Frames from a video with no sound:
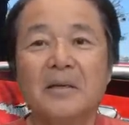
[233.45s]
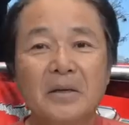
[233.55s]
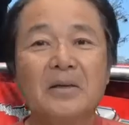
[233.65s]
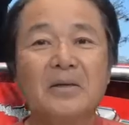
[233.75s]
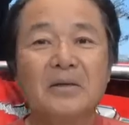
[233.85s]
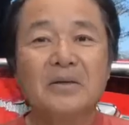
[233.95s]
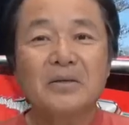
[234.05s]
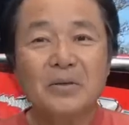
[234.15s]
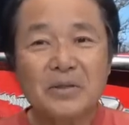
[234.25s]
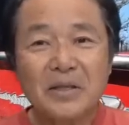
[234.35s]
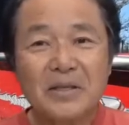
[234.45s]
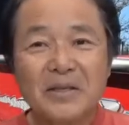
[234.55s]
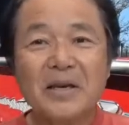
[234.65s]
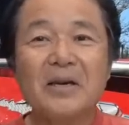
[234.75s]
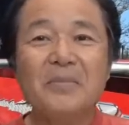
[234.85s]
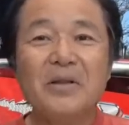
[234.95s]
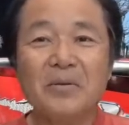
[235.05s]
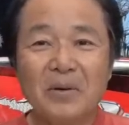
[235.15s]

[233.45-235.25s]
そしてにかいめで